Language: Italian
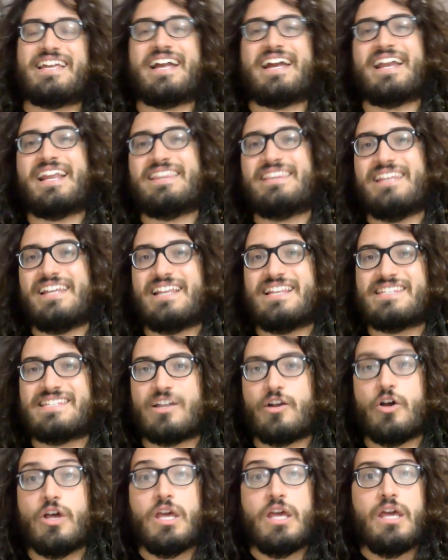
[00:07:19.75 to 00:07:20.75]
che
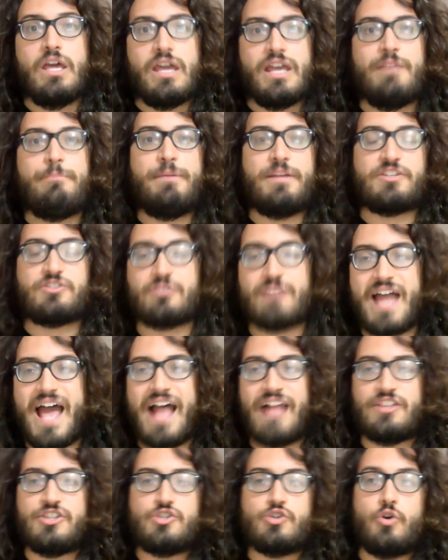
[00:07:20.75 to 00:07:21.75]
caratterizzano il
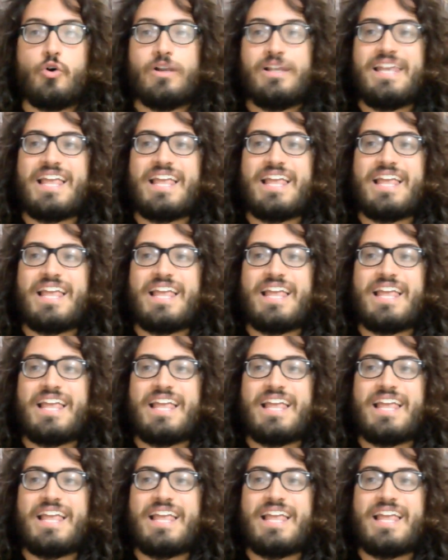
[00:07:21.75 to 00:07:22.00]
personaggio.